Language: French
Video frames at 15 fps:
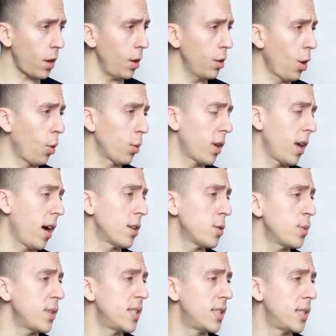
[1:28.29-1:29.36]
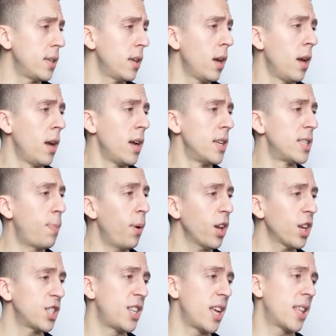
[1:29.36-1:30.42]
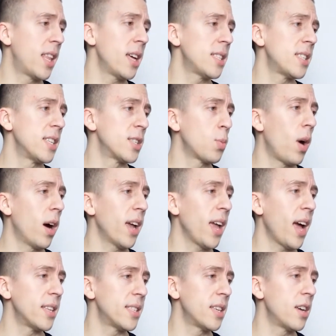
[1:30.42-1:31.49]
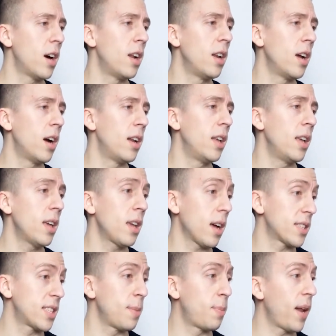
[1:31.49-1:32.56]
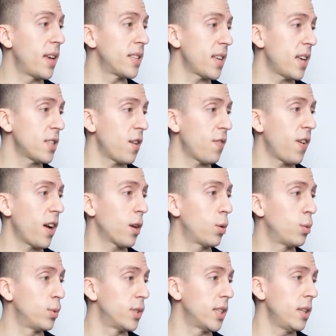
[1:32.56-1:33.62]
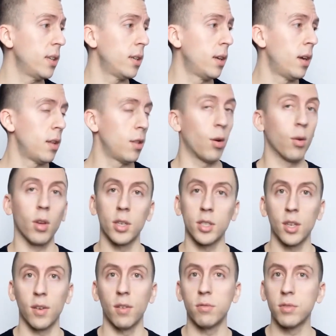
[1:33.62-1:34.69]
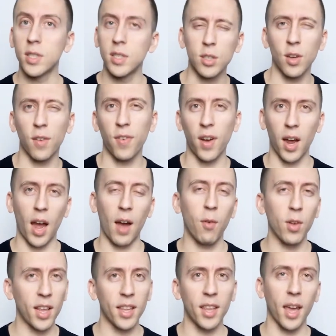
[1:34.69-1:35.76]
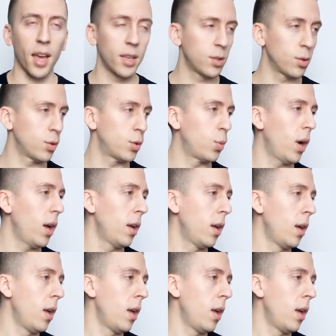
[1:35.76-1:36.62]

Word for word: Donc, euh, ensuite, il dit C'est pas que je déteste ces soirées assez olé olé, car c'est plaisant se faire cruiser, donc euh, ça se faire avoir de l'intérêt sur soi.